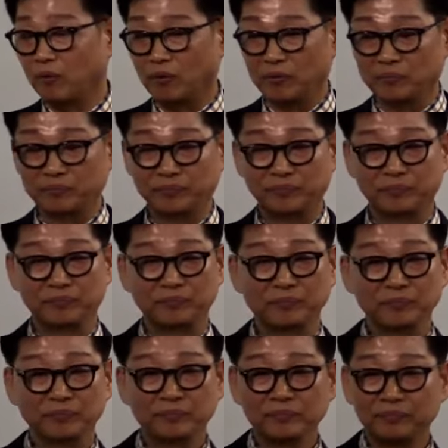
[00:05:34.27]
받고
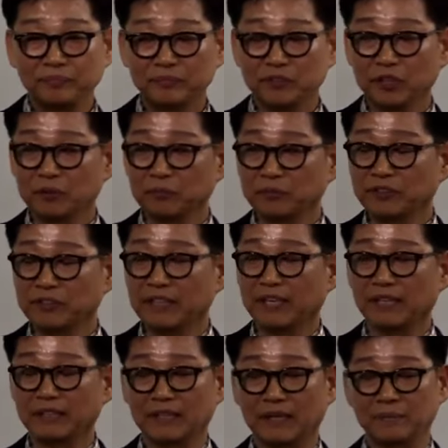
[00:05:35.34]
저는
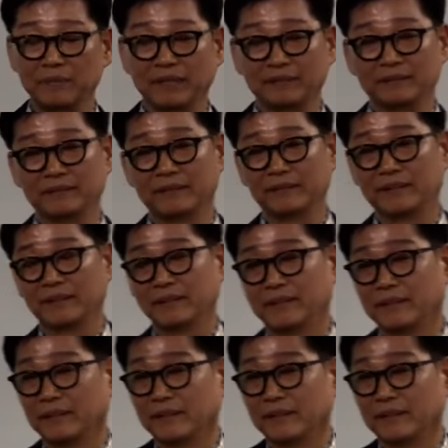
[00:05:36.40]
무슨 생각이냐면